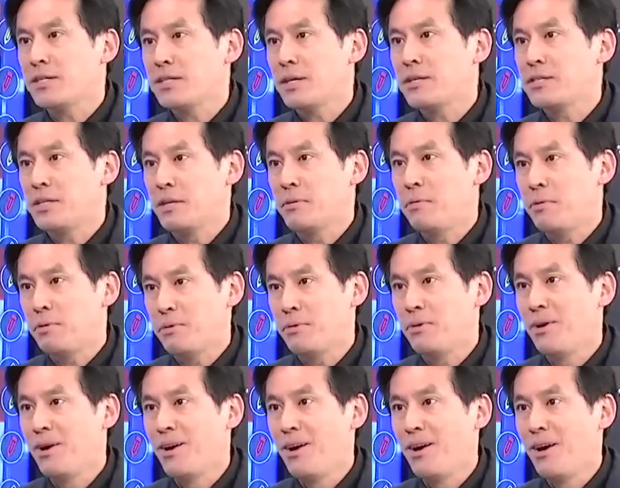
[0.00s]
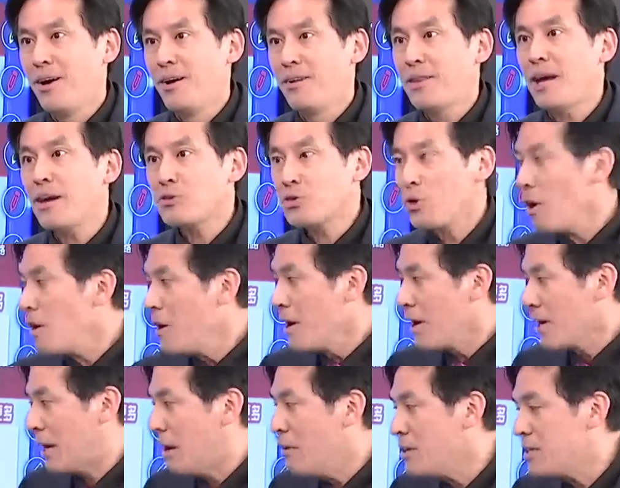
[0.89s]
上节目，他说
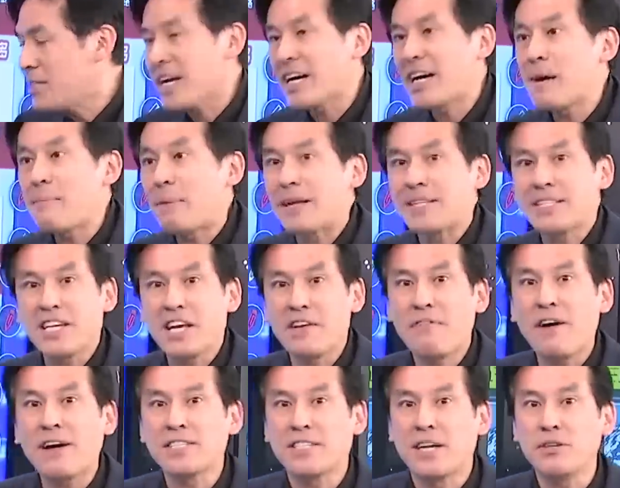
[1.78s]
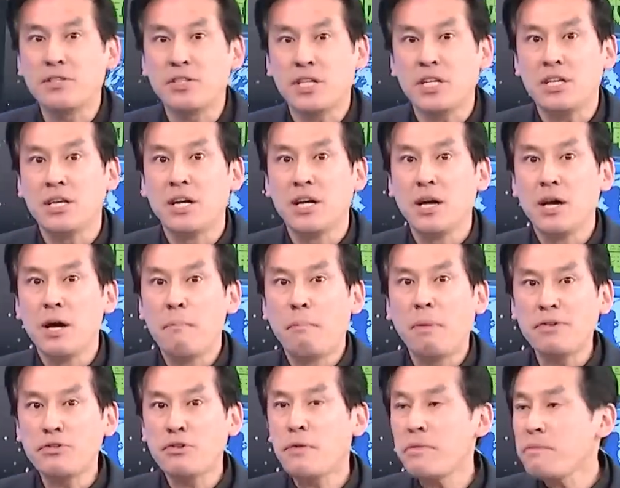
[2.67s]
柯文哲可以把自己放成是
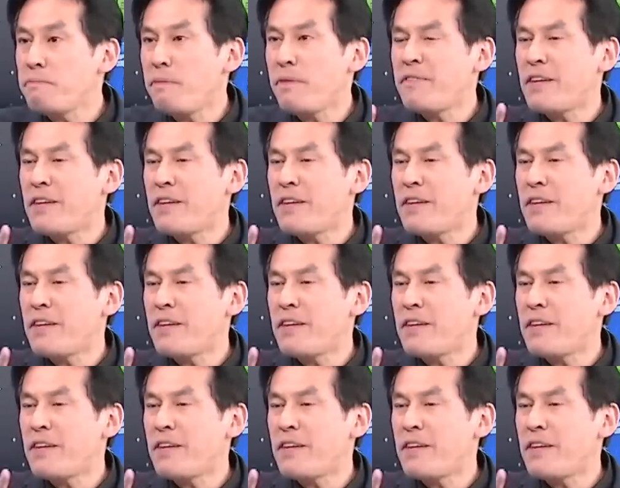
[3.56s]
不分不